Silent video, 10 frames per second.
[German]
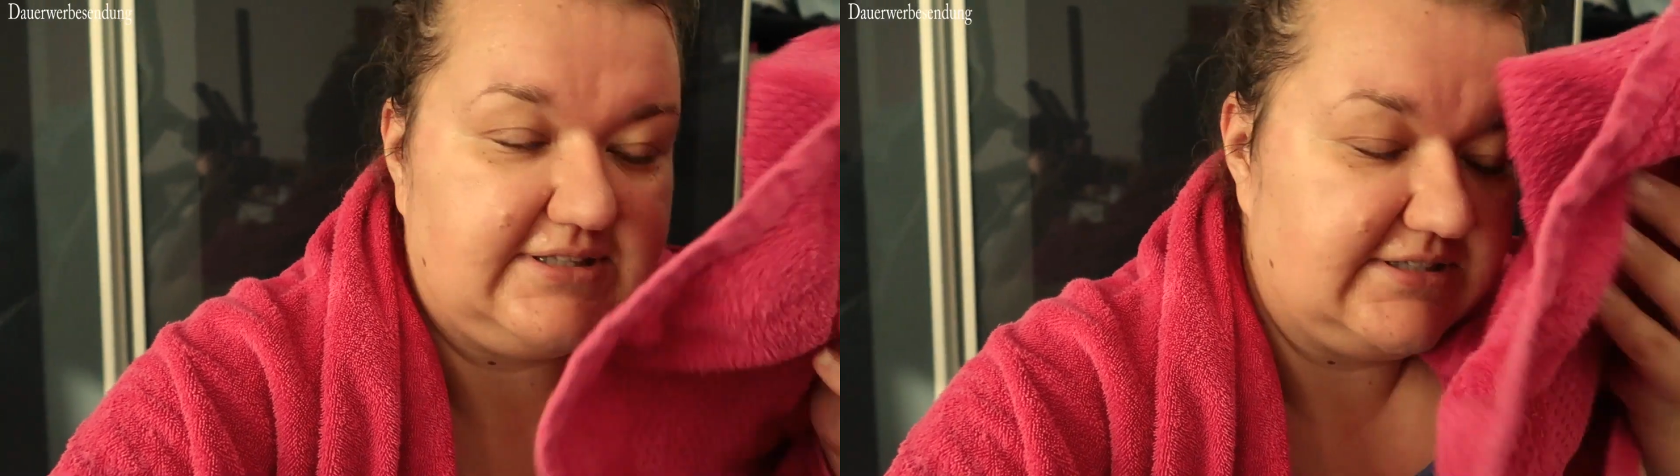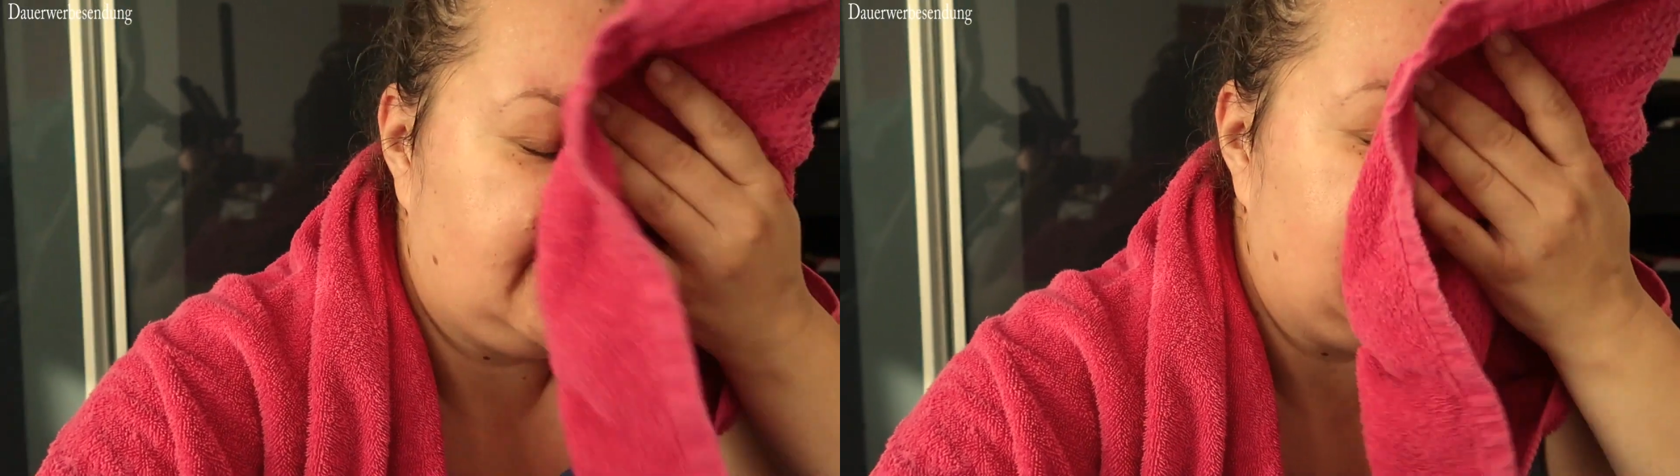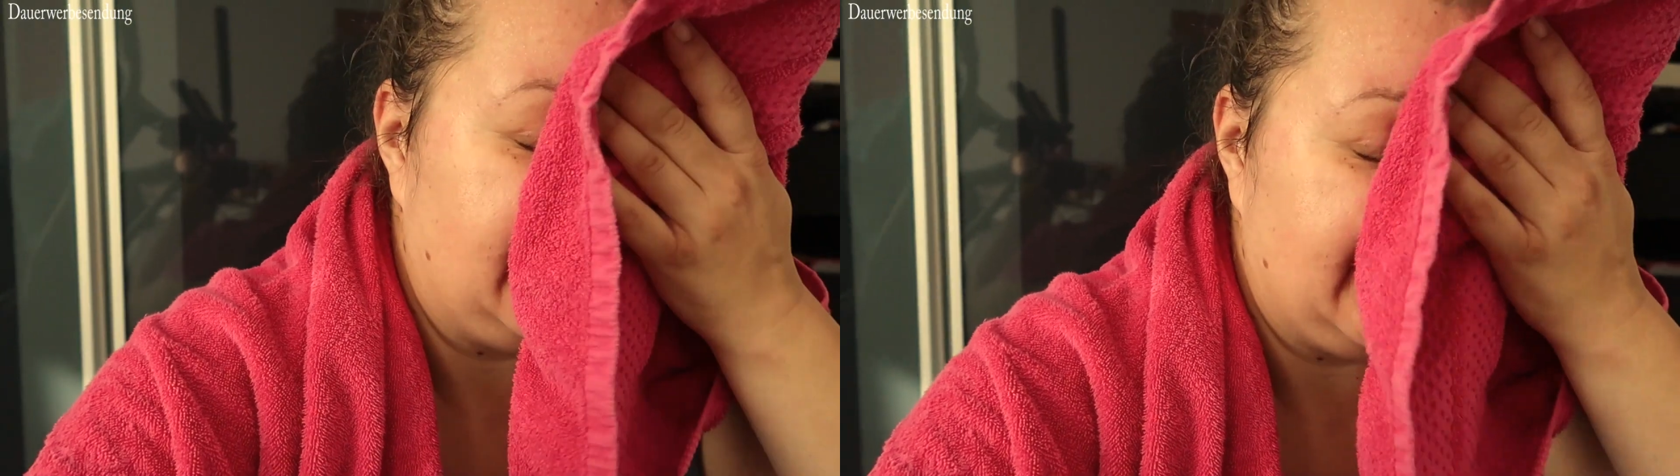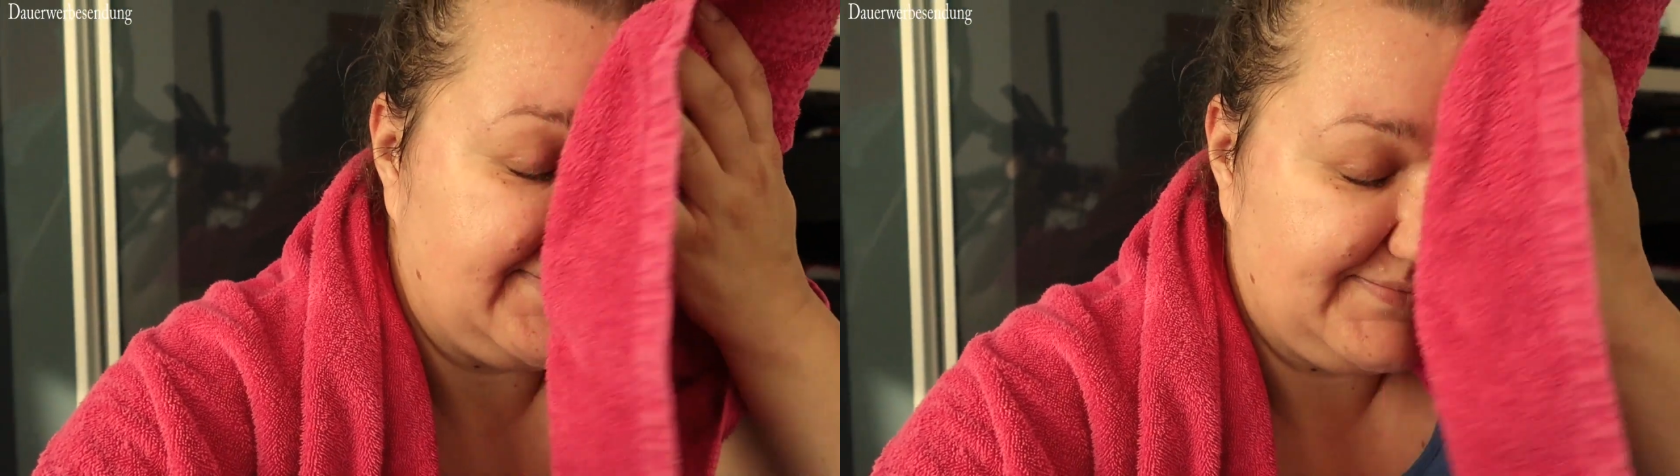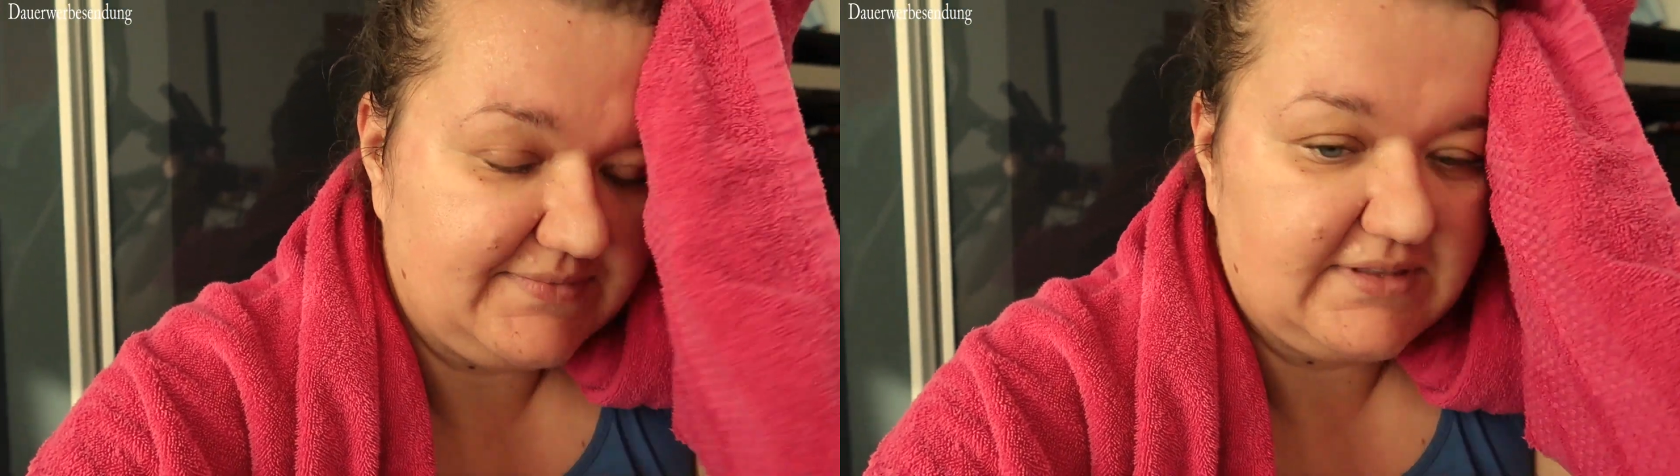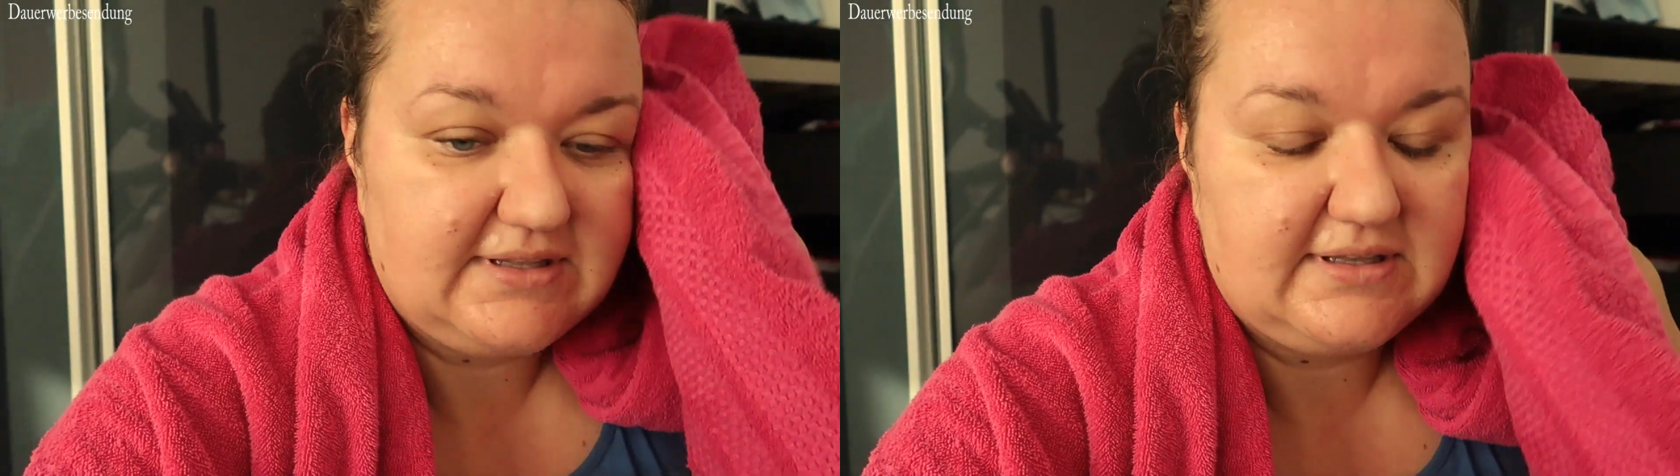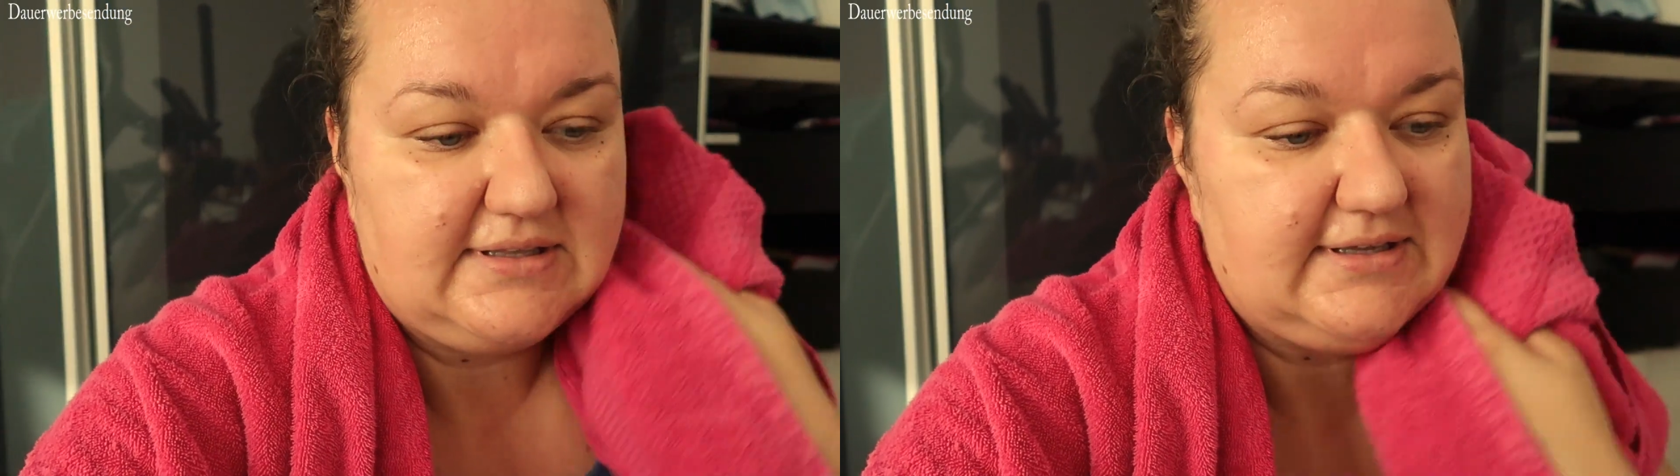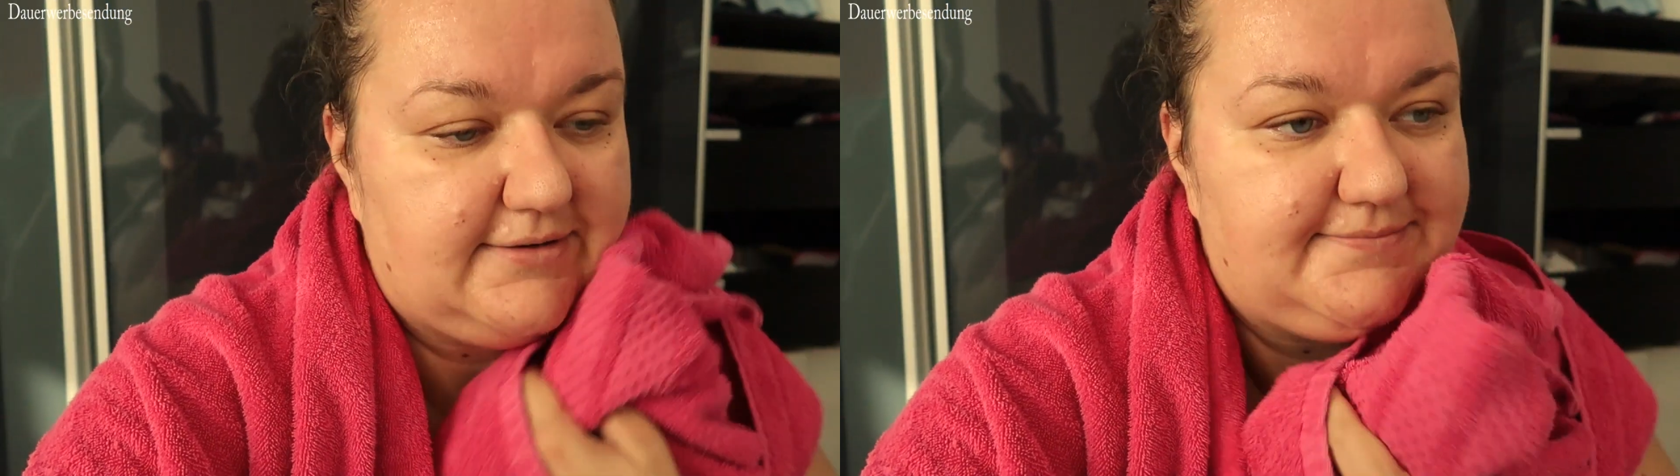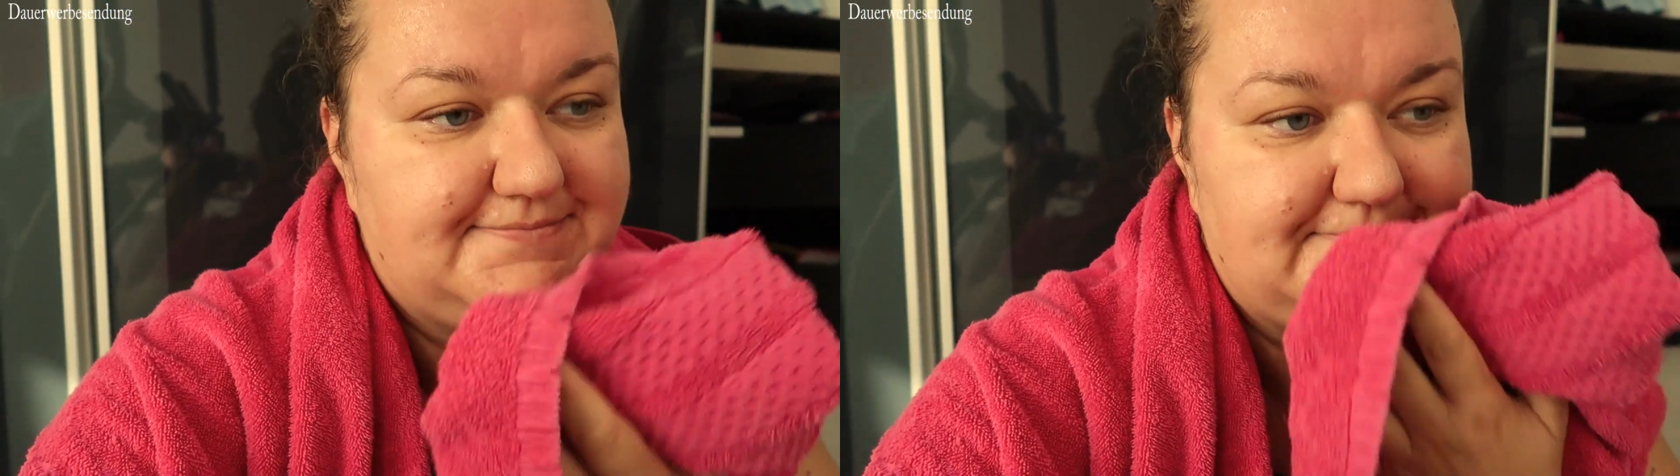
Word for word: Deswegen, ja.